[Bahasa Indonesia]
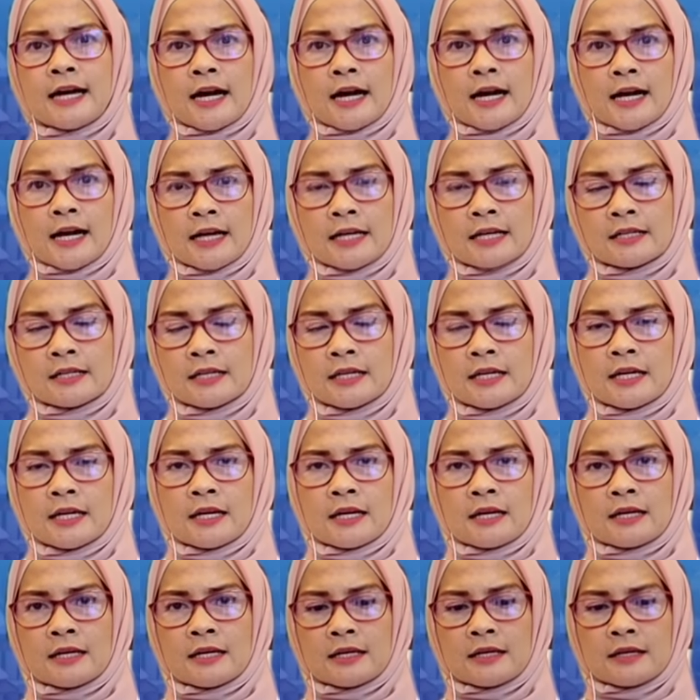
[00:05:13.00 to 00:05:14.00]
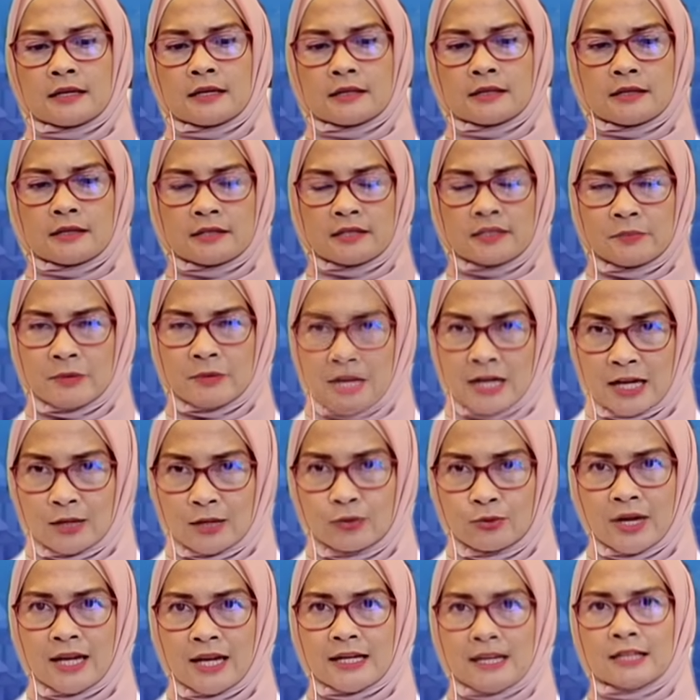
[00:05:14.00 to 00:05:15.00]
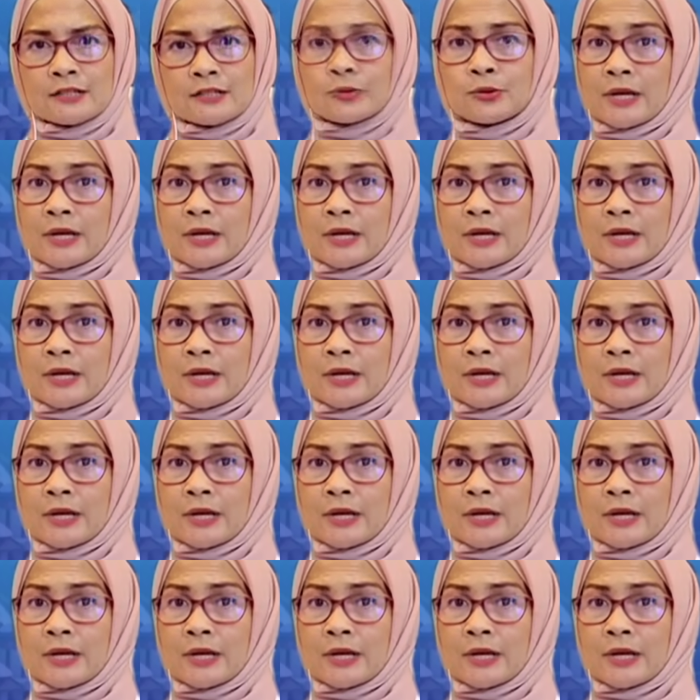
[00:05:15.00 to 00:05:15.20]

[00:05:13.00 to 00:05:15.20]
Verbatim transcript: ini akan uh, diberlakukan